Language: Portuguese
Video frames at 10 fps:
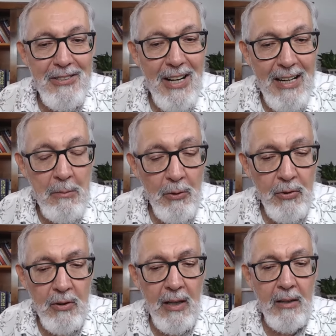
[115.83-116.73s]
Jair
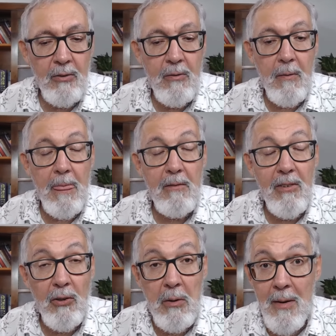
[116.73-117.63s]
Bolsonaro,
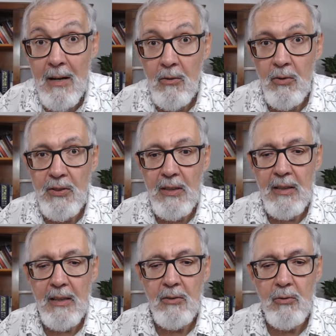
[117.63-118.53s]
Valdemar Costa
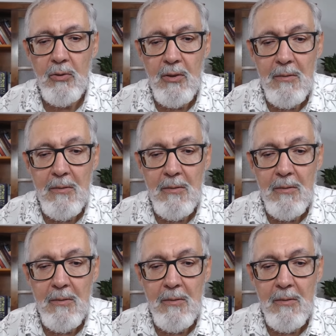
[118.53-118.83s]
Neto,